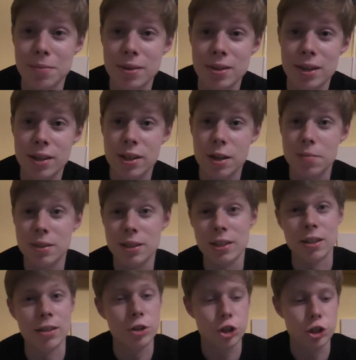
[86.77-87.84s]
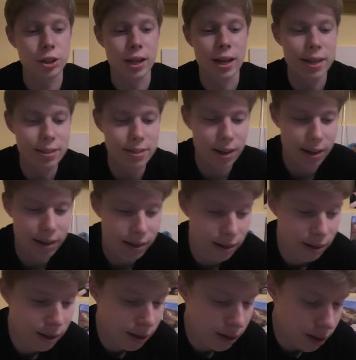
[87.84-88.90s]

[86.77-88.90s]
gesagt habe, die GTA-Sachen.